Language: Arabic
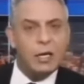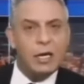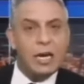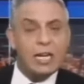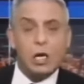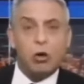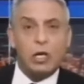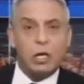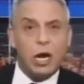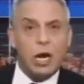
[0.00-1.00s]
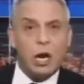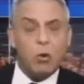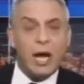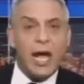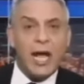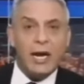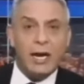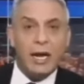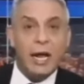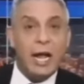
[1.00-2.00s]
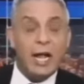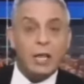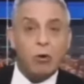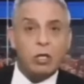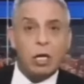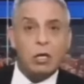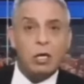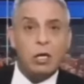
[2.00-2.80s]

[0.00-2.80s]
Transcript: نشأوا وترعرعوا خارج هذا الوطن